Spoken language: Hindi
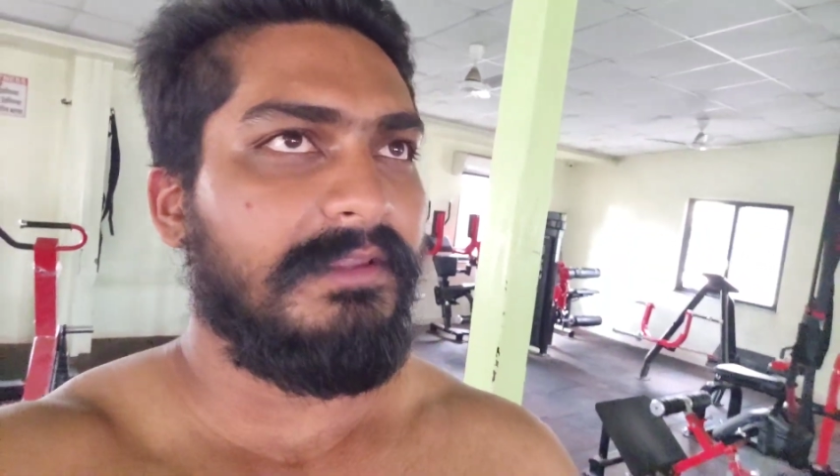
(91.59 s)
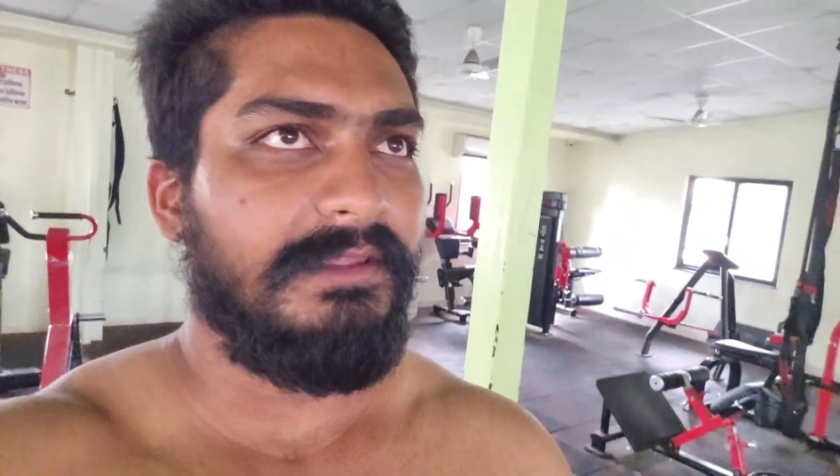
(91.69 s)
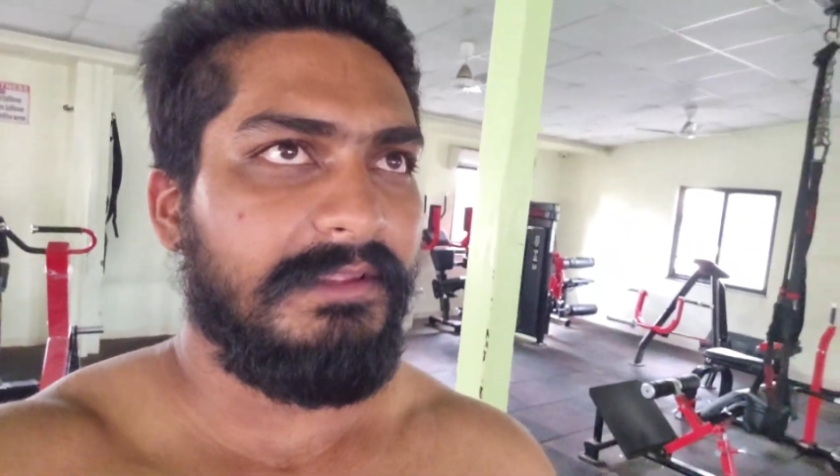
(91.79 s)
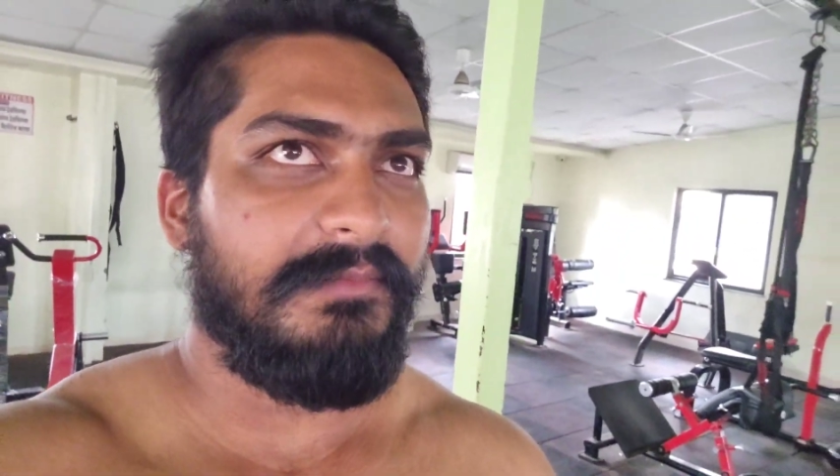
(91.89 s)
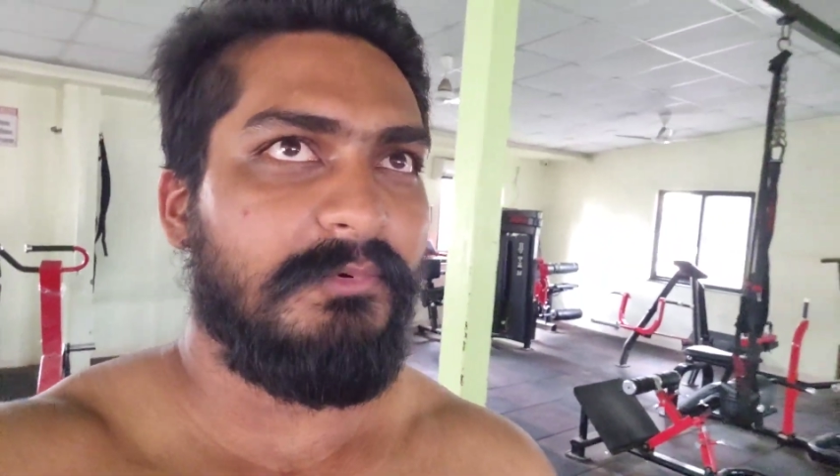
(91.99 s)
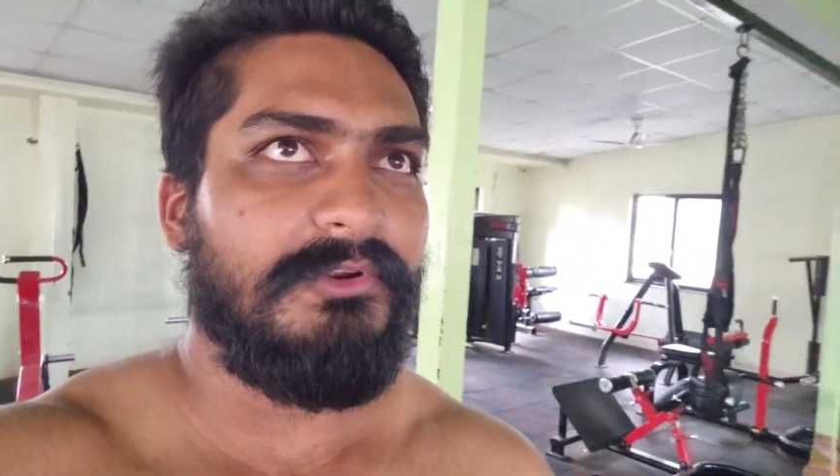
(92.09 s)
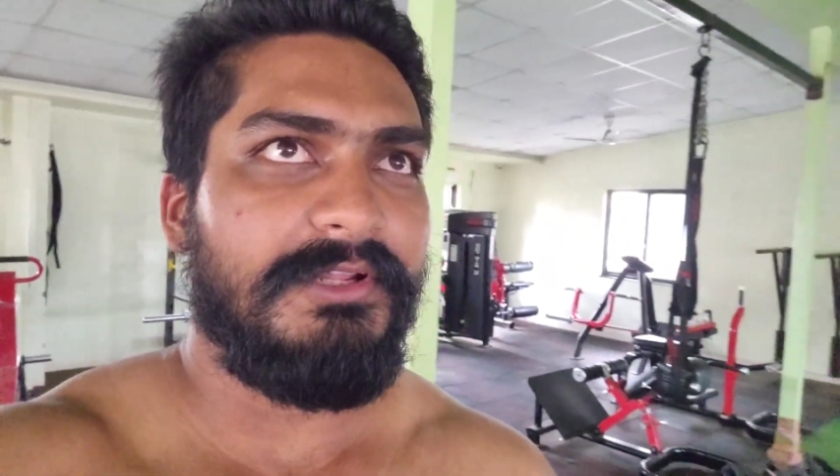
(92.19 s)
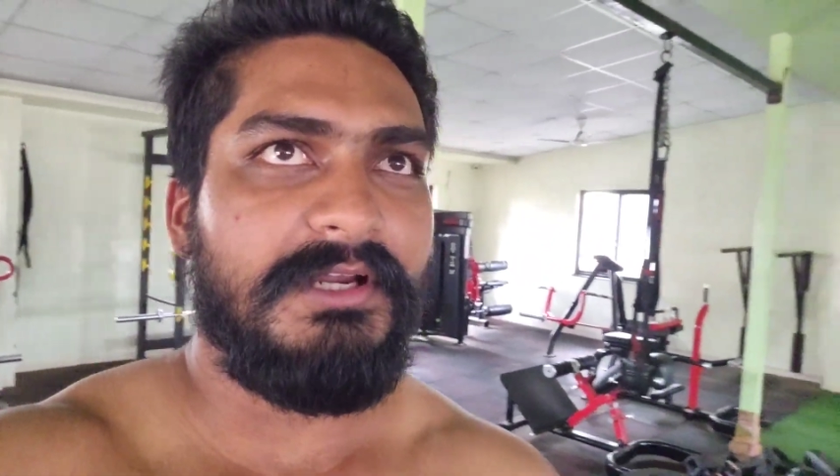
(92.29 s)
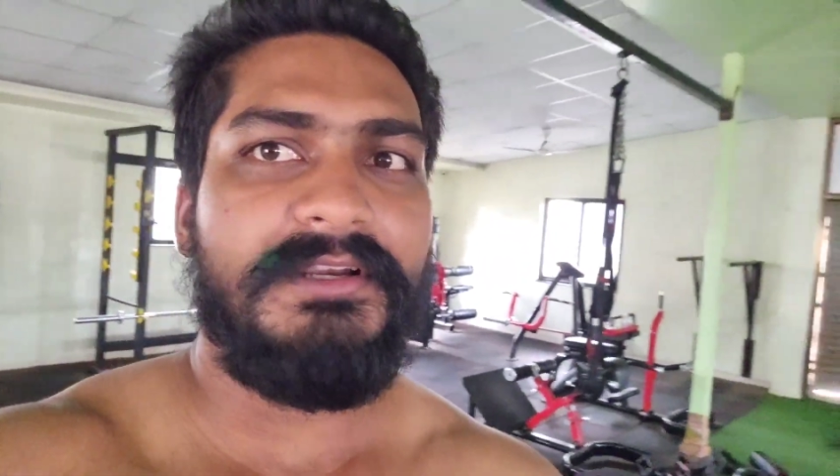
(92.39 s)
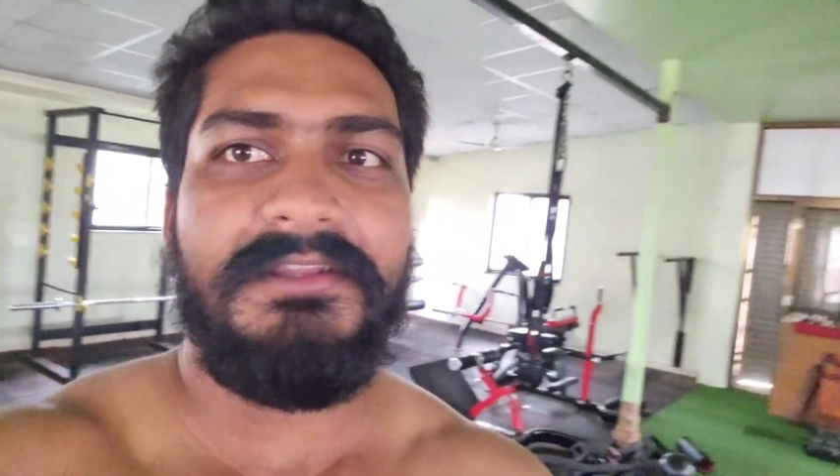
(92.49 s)
एक पॉइंट
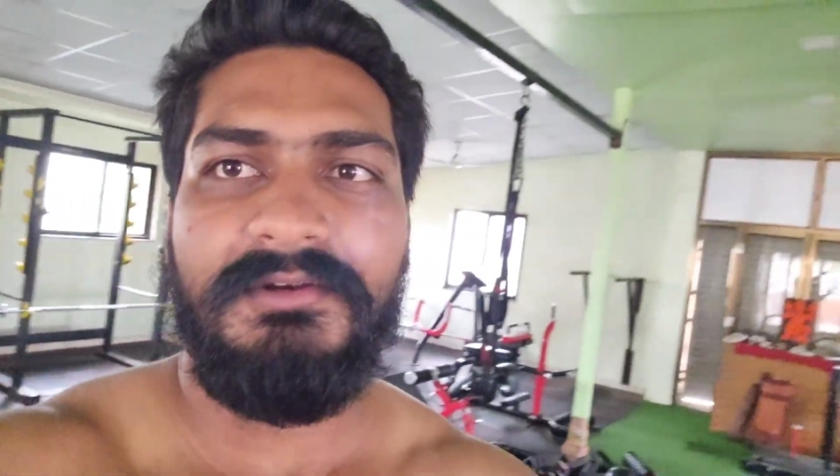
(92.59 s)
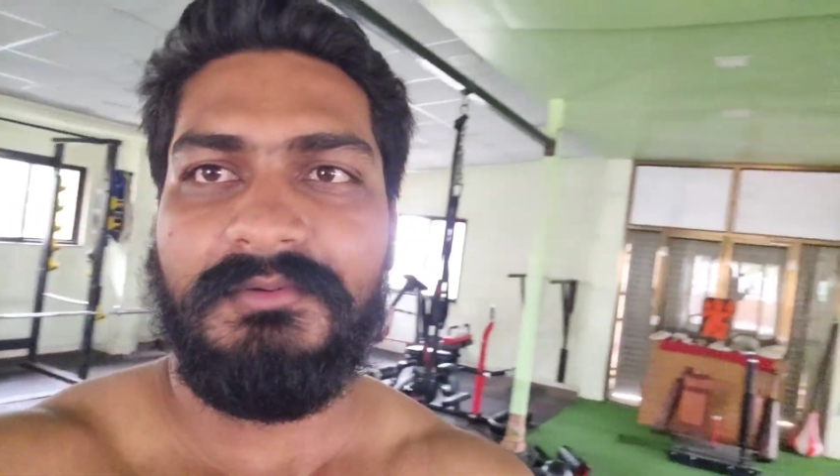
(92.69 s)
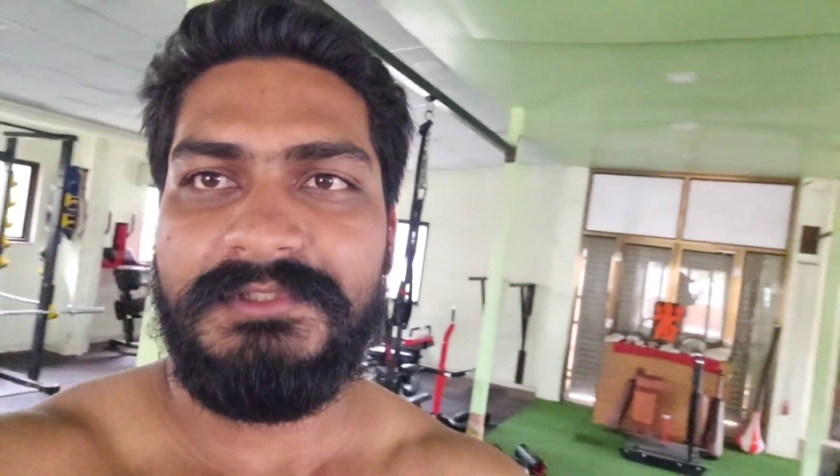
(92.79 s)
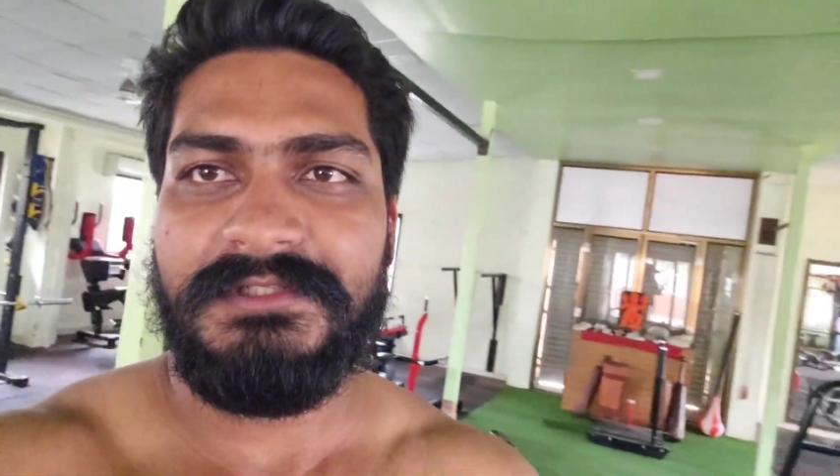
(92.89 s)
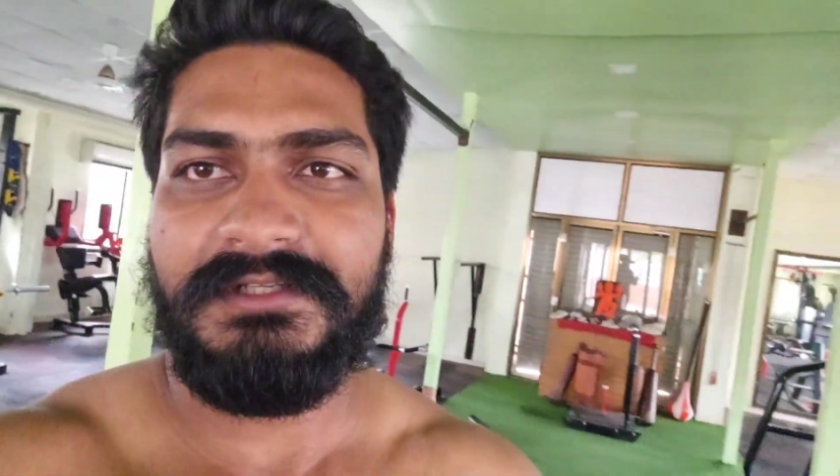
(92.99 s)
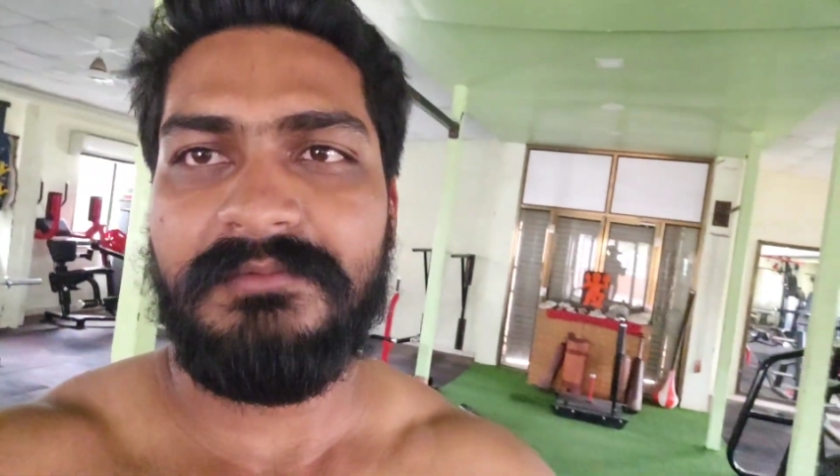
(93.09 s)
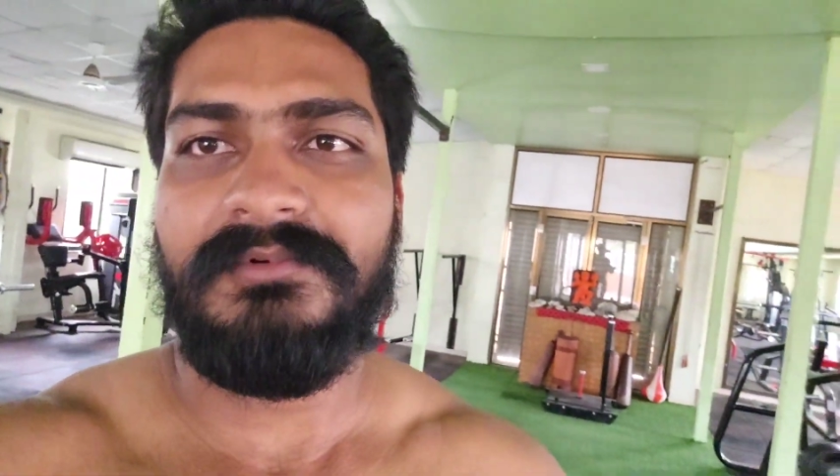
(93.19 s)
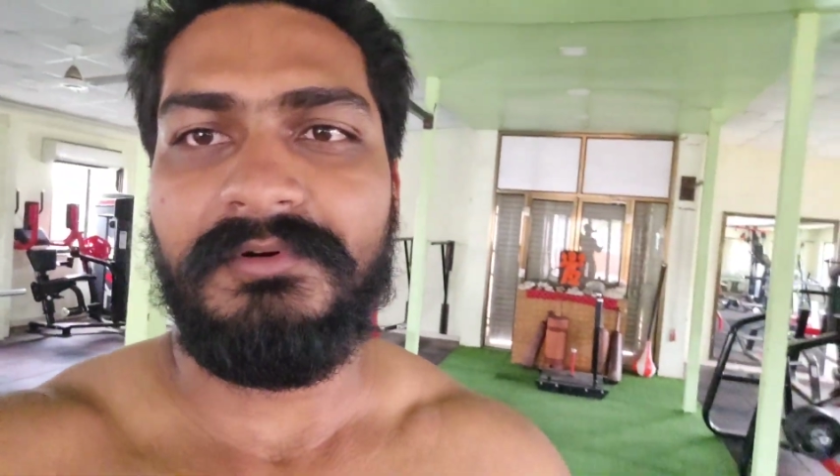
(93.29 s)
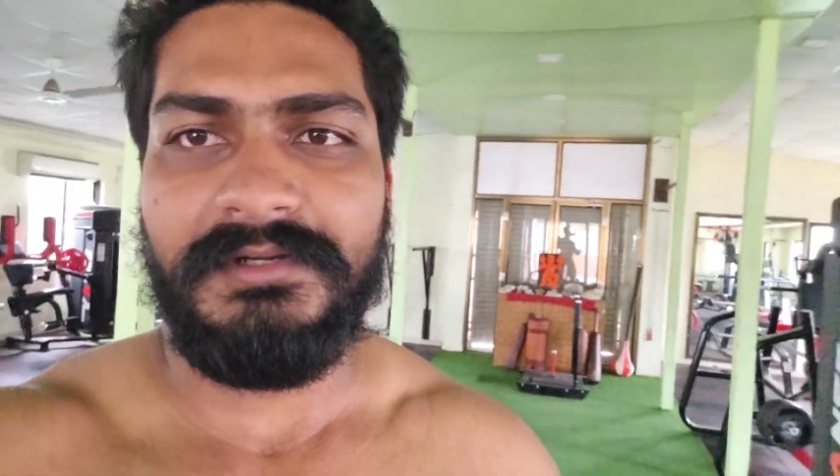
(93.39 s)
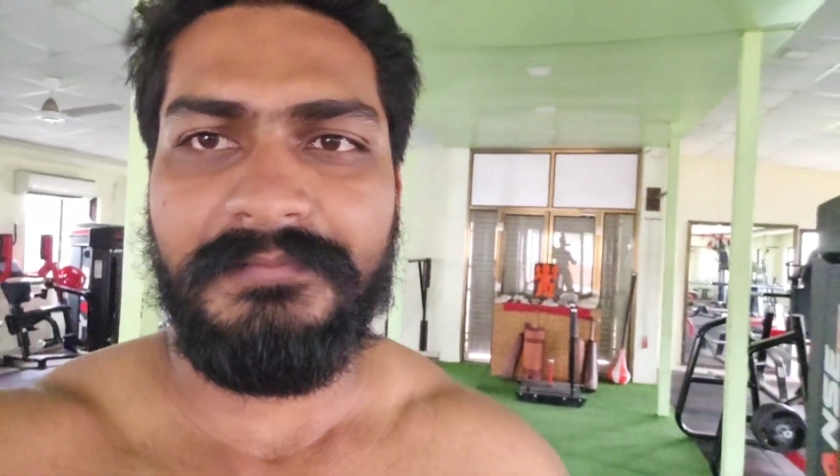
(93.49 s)
आठ किलो वज़न कम
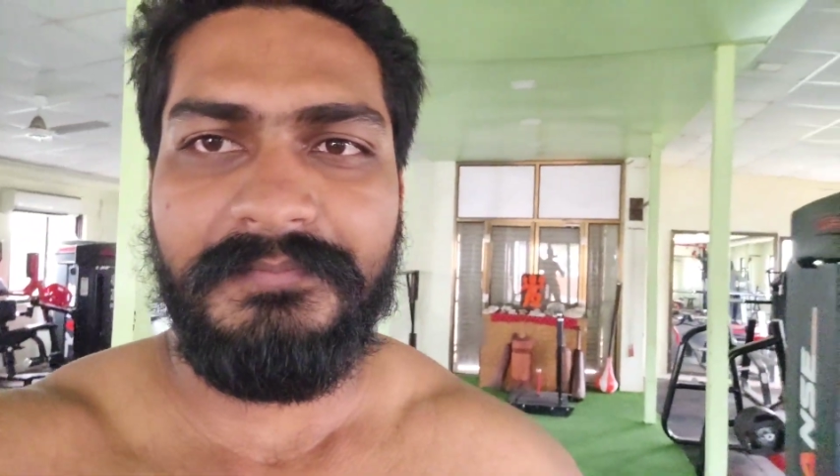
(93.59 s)
हुआ